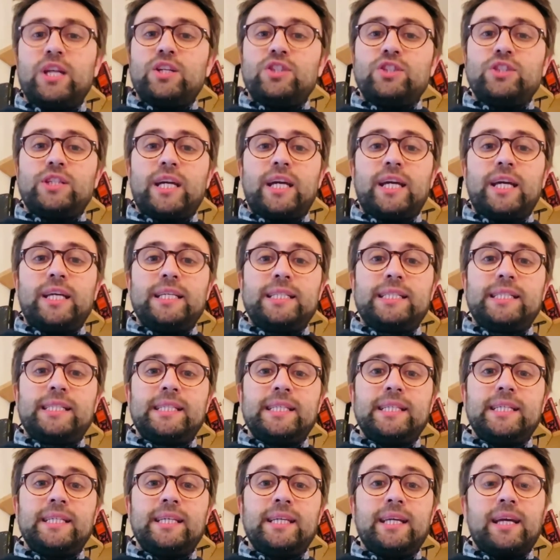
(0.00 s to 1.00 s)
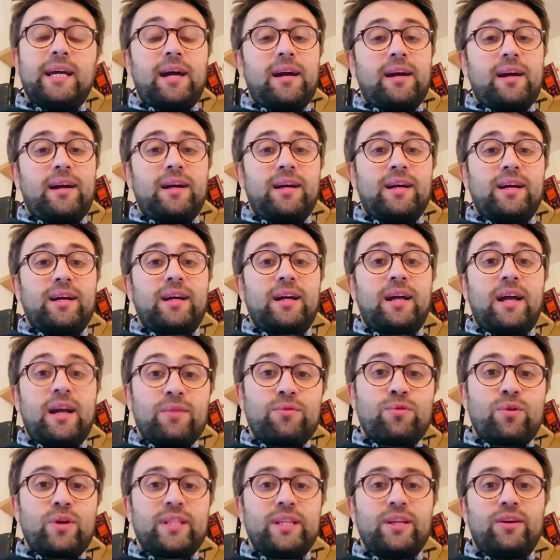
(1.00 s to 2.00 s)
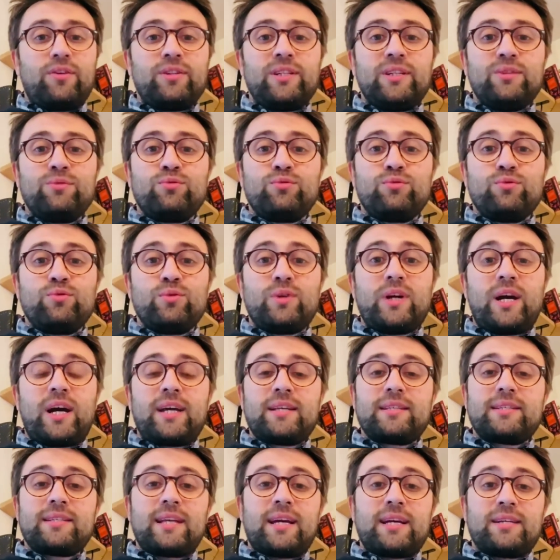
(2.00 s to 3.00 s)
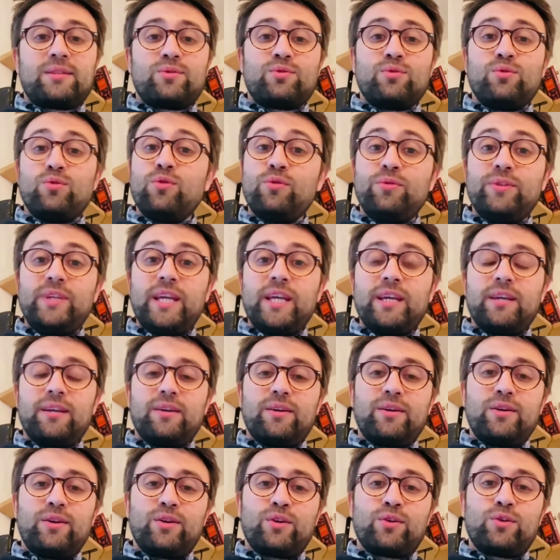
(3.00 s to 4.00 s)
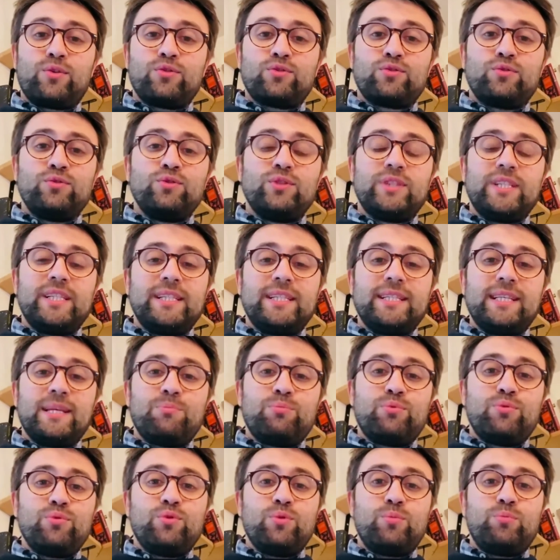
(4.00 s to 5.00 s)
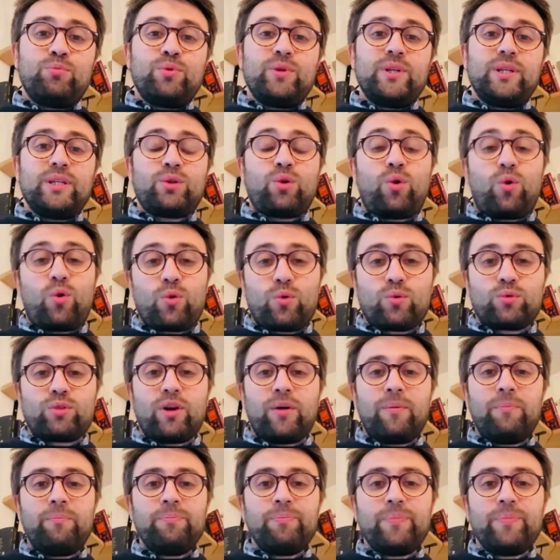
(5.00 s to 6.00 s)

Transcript: J'ai réussi à avoir des rendez-vous grâce à ce levier euh, que je n'utilisais plus depuis trop longtemps.